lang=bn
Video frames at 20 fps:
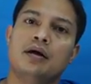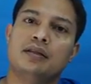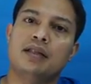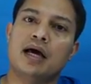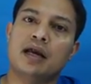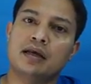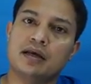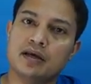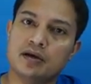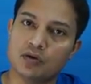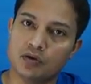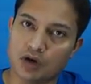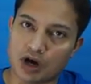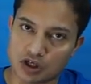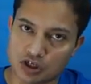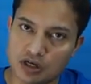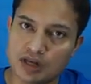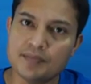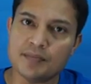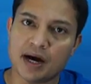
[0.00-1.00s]
তার কি কোনো
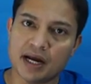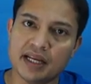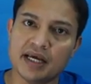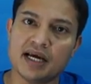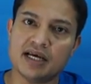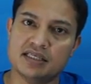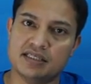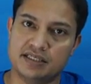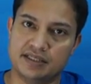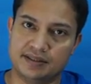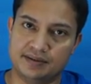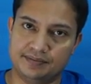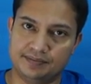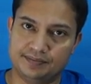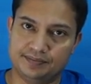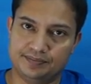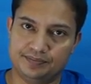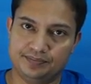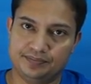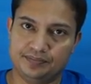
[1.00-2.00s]
আসলেই মানে আছে
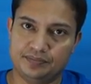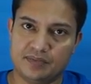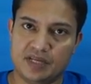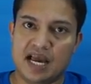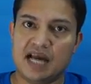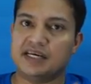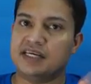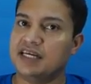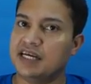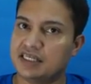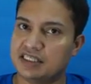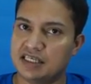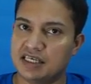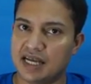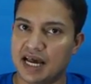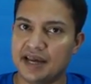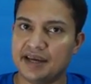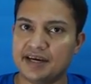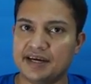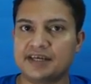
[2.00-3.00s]
একটি আছে
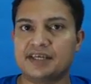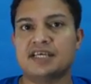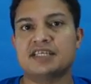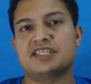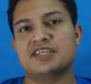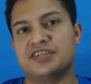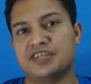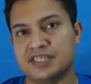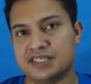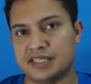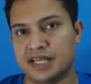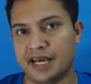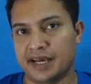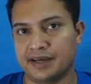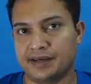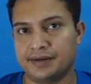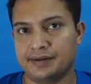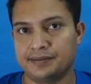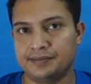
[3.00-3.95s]
লাইক একটি আছে ডিসলাইক